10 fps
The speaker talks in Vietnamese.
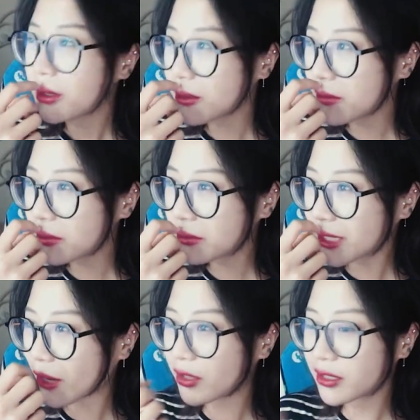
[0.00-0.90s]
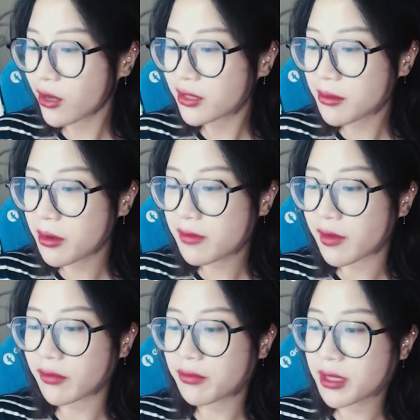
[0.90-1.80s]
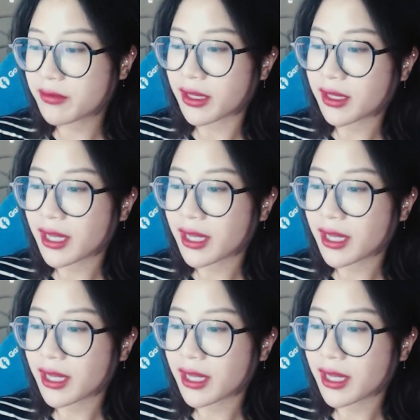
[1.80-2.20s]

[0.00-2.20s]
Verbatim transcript: tại vì chẳng có lý do gì mà mình phải mình phải